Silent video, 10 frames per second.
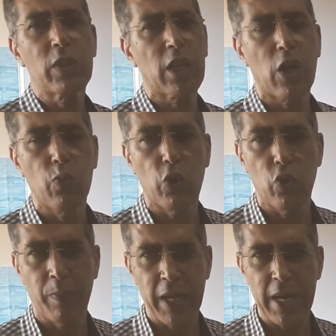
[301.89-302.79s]
يتكون
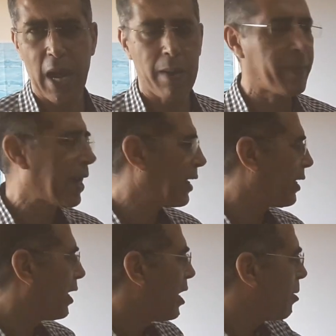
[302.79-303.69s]
من
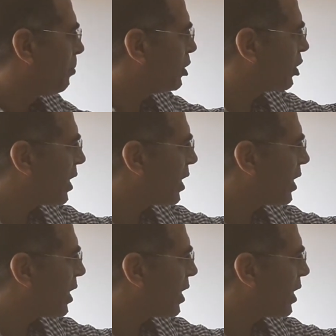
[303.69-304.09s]
أمرين من